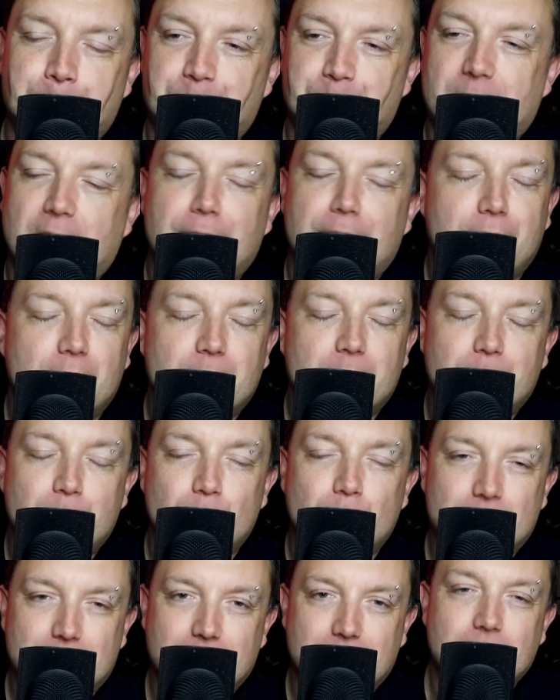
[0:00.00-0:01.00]
te filmy były
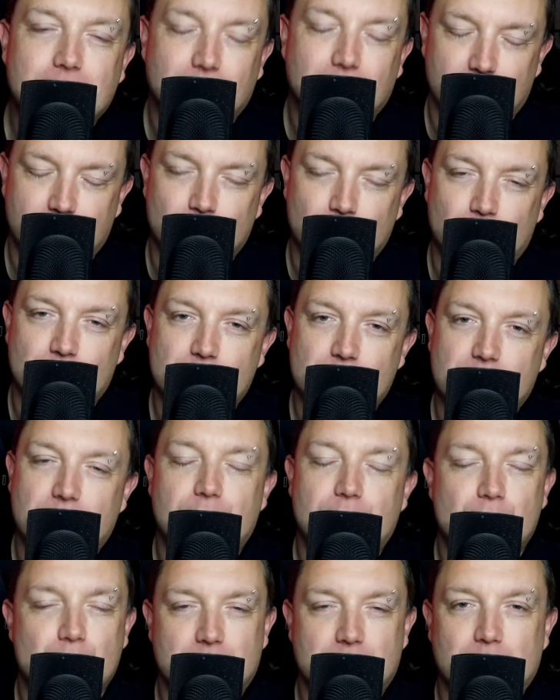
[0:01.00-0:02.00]
tylko i wyłącznie
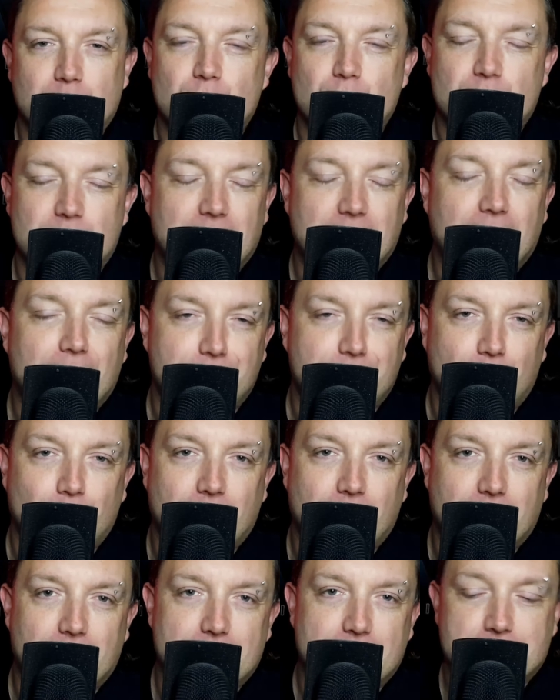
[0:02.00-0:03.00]
wrzucane już na
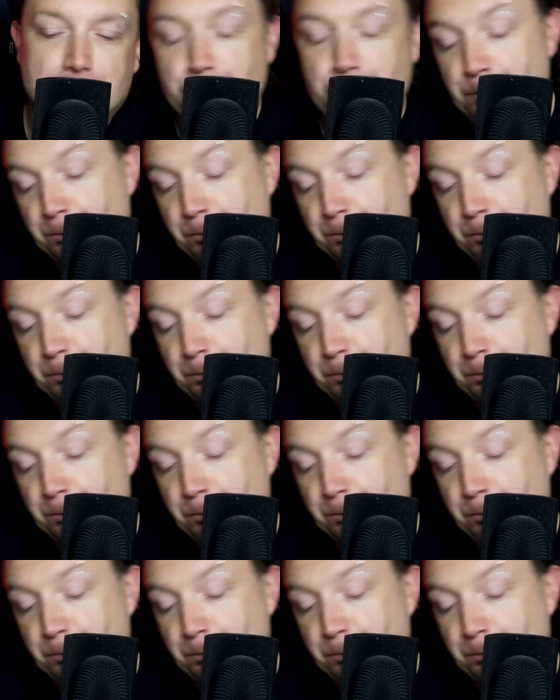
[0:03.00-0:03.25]
VHS-y.